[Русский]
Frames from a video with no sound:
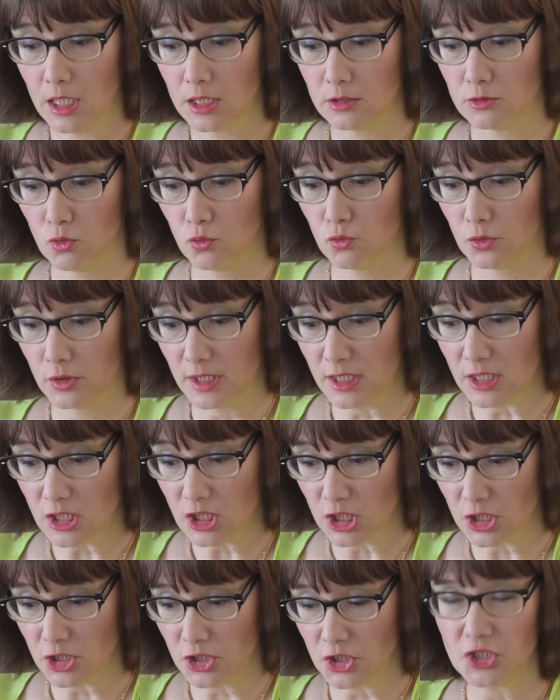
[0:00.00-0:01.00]
Другие
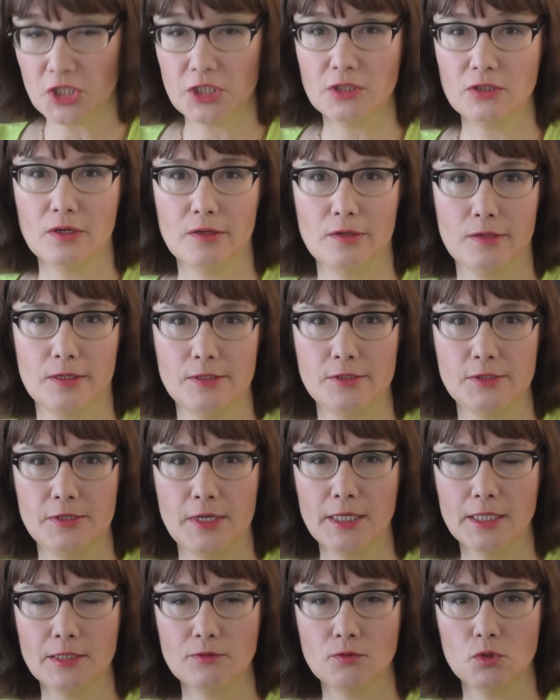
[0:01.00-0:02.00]
же щедро
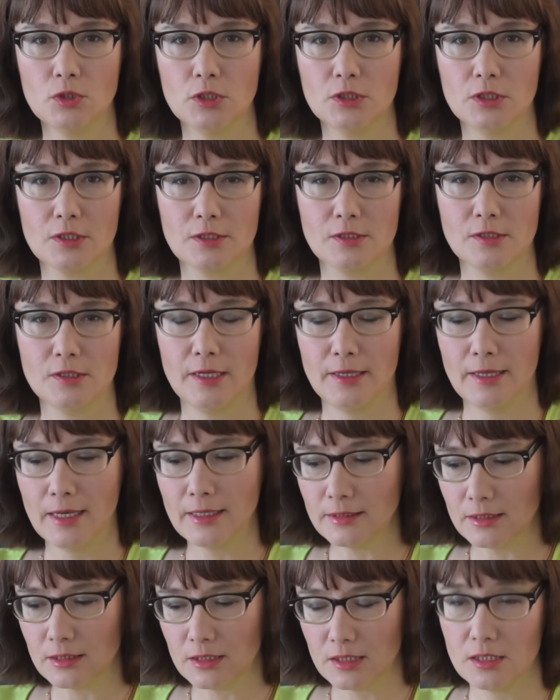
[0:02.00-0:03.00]
растягивают это
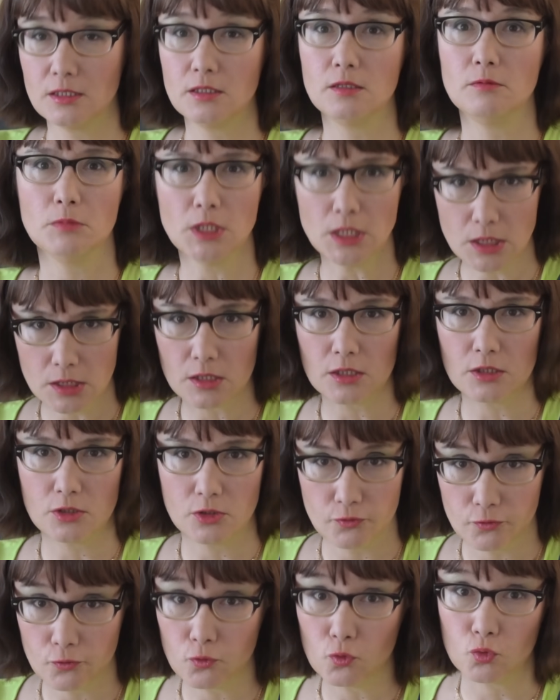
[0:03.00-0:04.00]
расстояние до
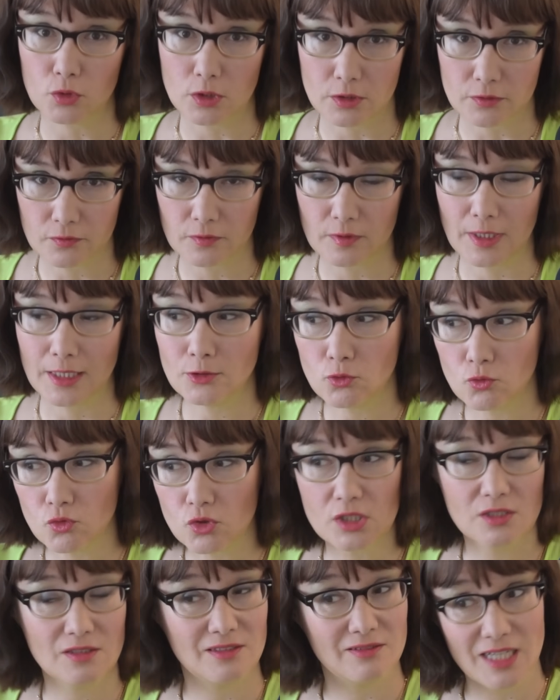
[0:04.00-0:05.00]
70 футов, а это
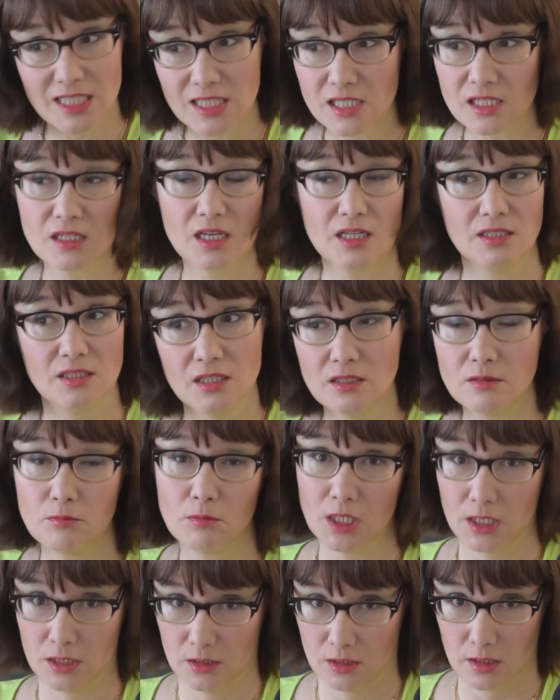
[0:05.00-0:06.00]
уже 21
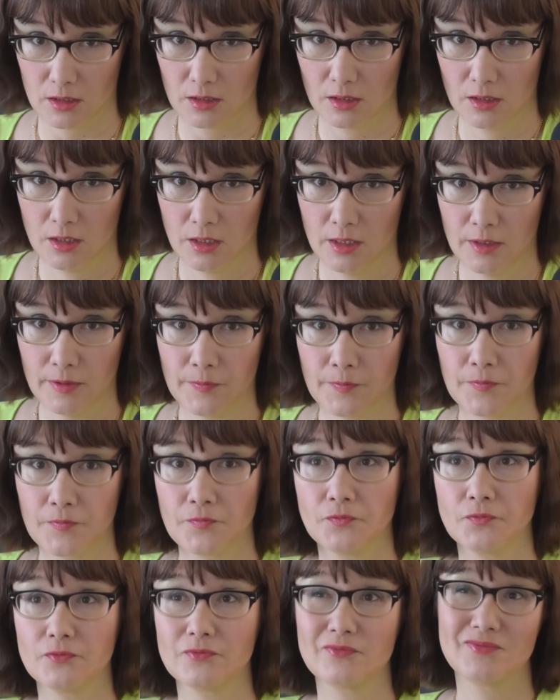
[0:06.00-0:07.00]
метр.
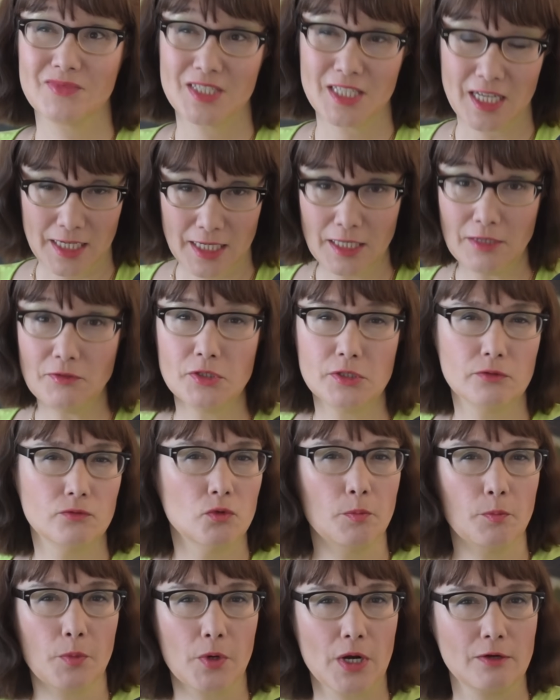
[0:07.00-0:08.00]
Скорее
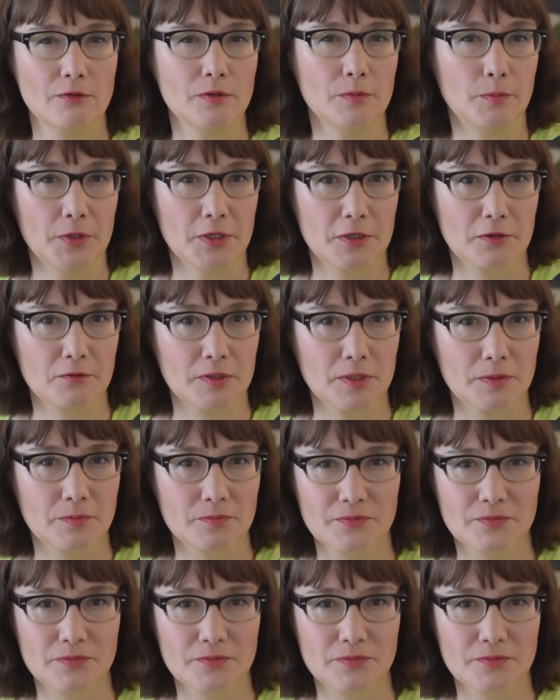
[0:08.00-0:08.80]
всего, правы первые.